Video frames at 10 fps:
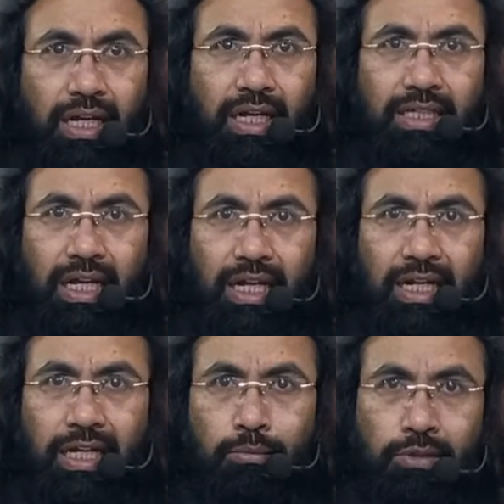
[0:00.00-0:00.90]
अल्लाह ताला
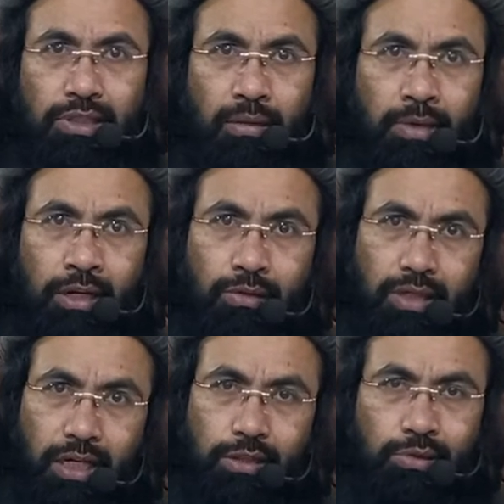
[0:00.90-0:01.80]
ने मुसलमानों
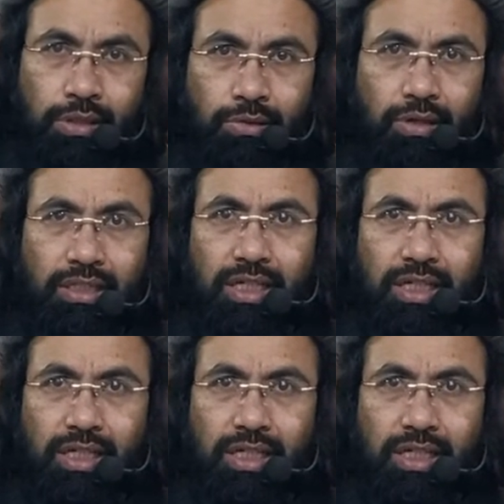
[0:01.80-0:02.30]
के हाथों इनको